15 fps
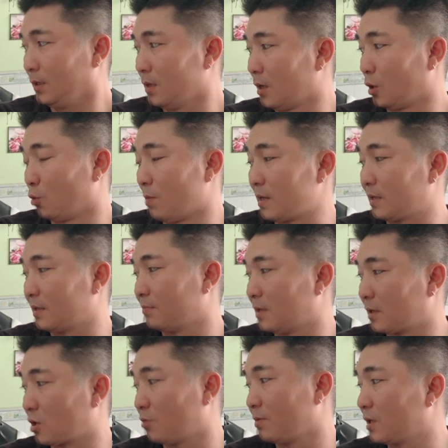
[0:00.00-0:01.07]
rượu mít
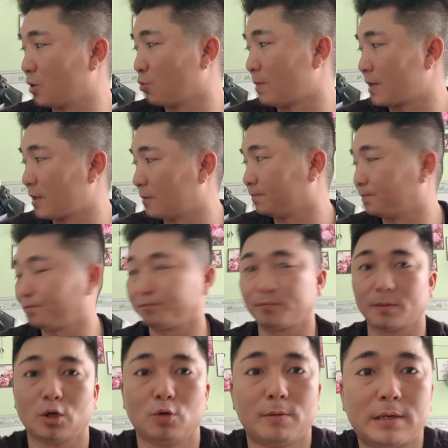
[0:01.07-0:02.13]
mình không biết rượu mít không
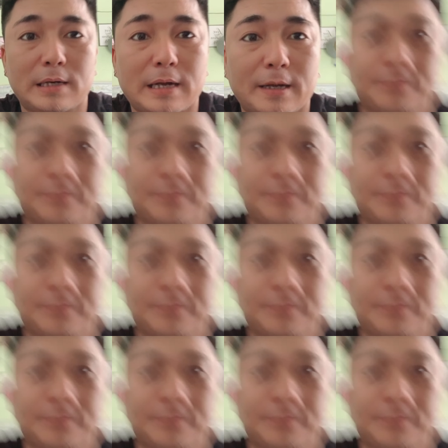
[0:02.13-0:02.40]
rượu mít nè